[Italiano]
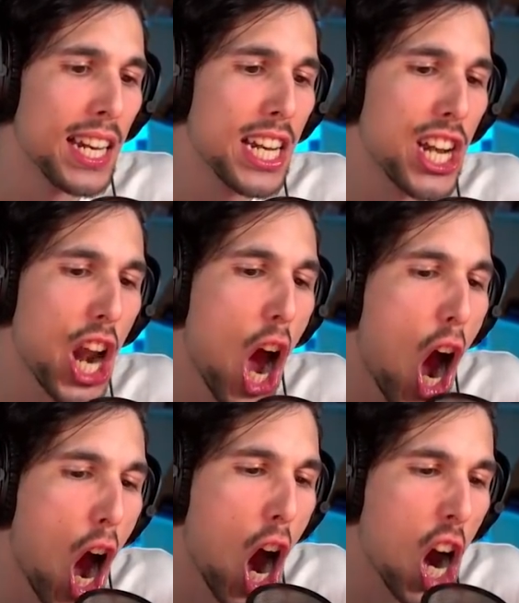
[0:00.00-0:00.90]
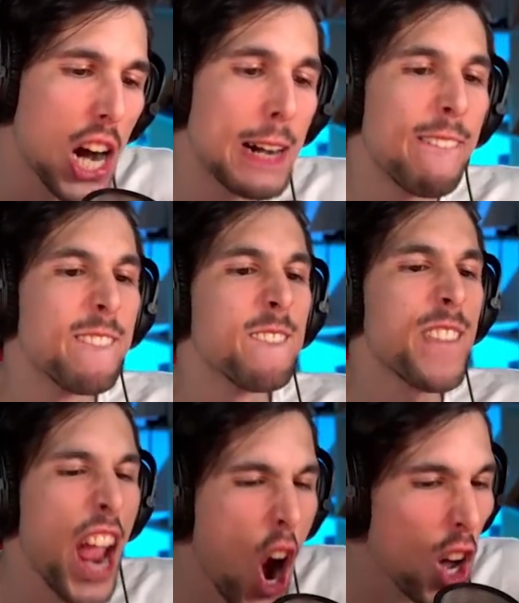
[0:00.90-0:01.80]
No!
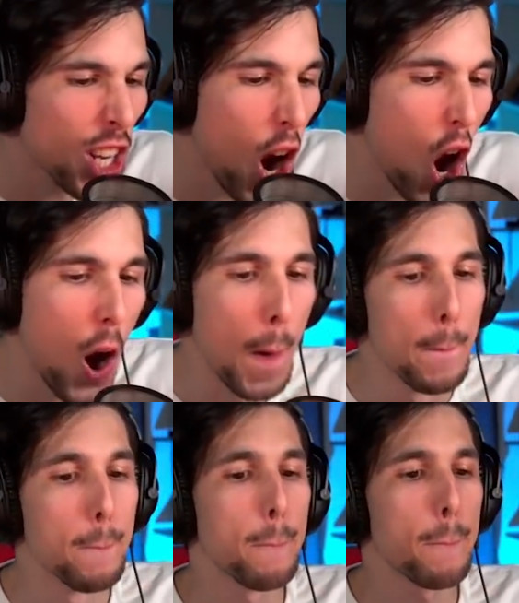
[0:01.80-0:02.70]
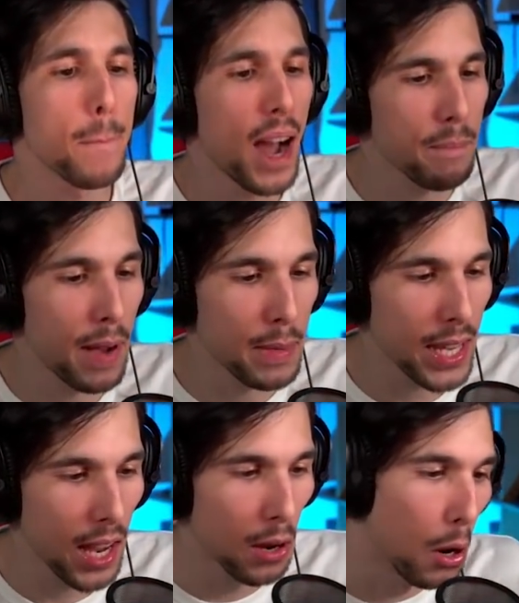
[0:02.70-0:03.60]
Mi odio! Mamma
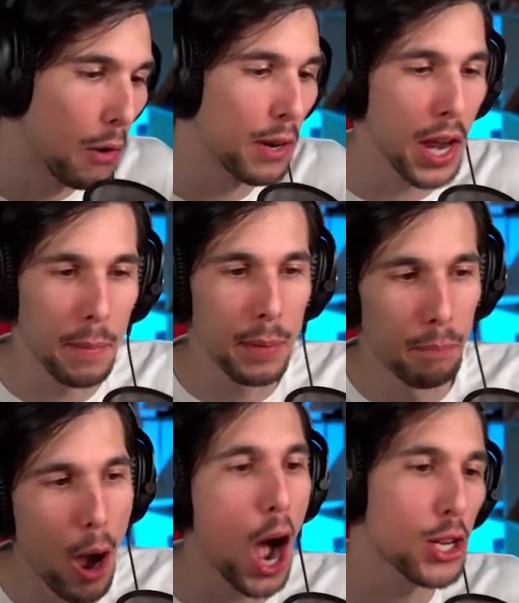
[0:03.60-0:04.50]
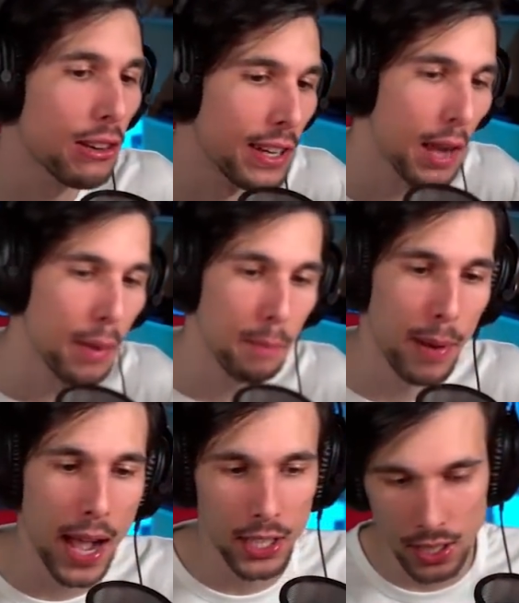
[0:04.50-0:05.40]
mia. Oh, veniamo in pace, veniamo in
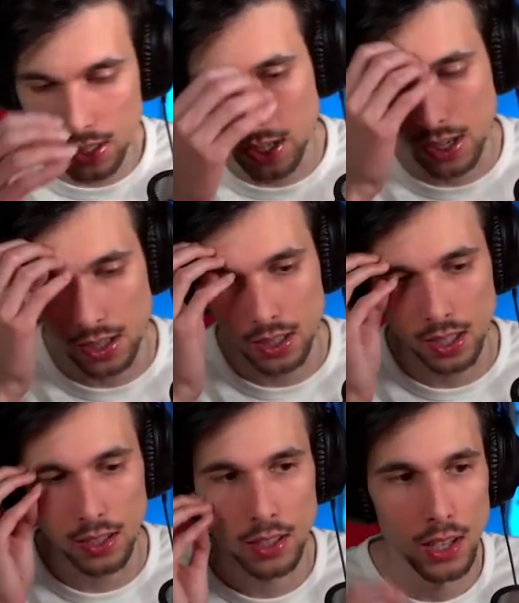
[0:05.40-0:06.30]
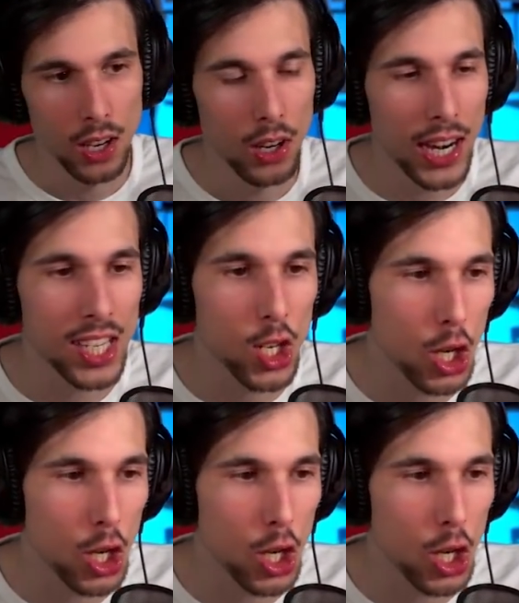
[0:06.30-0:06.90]
pace. Sì, sì, sì. Ora si